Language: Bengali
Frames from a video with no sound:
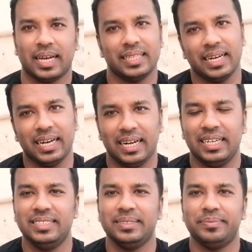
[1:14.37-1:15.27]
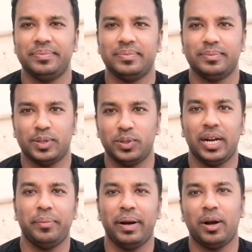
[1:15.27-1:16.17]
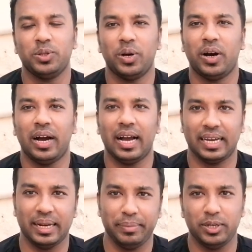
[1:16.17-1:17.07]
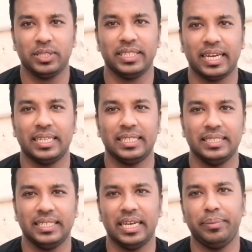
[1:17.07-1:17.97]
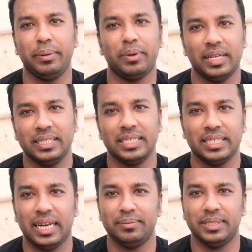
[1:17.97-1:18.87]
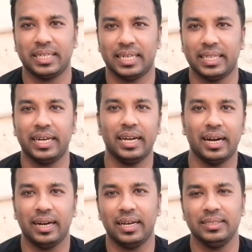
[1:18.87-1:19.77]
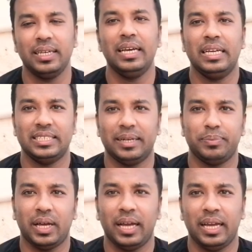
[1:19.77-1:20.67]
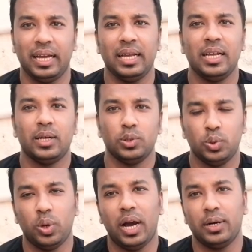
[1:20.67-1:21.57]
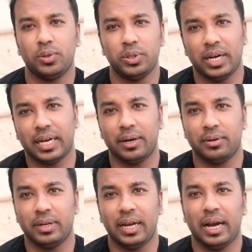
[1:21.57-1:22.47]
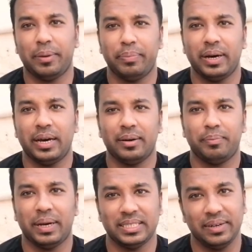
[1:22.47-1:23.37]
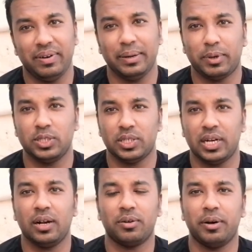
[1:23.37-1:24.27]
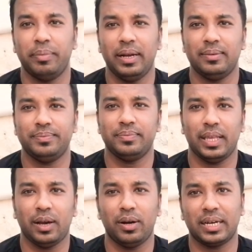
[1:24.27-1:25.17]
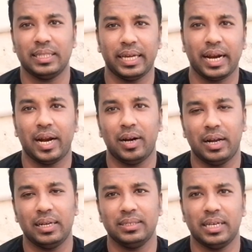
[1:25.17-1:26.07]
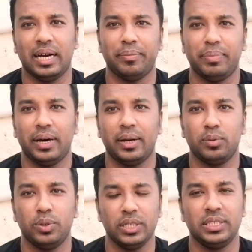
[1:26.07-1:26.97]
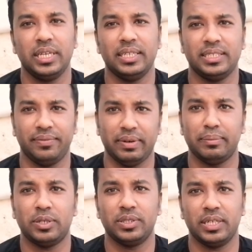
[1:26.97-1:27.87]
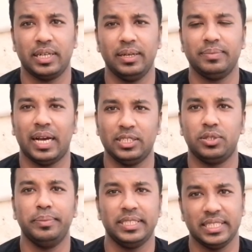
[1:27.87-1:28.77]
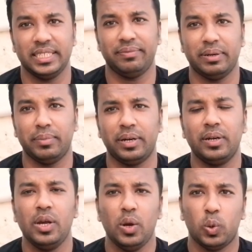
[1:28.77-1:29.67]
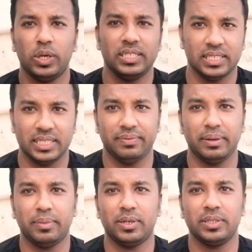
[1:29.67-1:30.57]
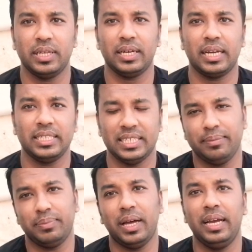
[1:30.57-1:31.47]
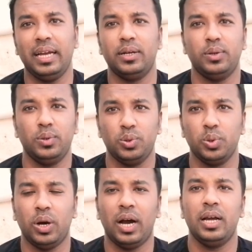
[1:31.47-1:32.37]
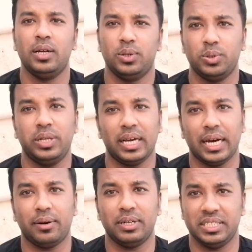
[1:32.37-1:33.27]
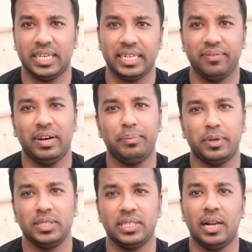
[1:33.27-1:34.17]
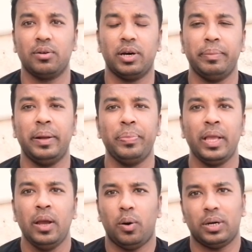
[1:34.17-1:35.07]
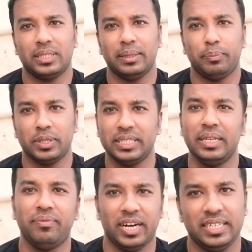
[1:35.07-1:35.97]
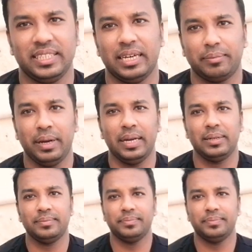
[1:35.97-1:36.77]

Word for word: কাতার এয়ারলাইন্স বন্ধুরা আপনারা হয়তো আগের ভিডিওতে দেখেছেন যে আমি বলে দিয়েছিলাম যে কাতার এয়ারলাইন্স সপ্তাহে দুহা টু ঢাকা রোডে আপনার পাঁচটি ফ্লাইট পরিচালনা করবে এখন কাতার এয়ারলাইন্স আপনার উনিশে সেপ্টেম্বর থেকে আজ তো বিশে সেপ্টেম্বর উনিশে সেপ্টেম্বর থেকে সপ্তাহে দুহা টু ঢাকা রোডে ষাটটি ফ্লাইট পরিচালনা করবে অর্থাৎ প্রতিদিন ফ্লাইট থাকবে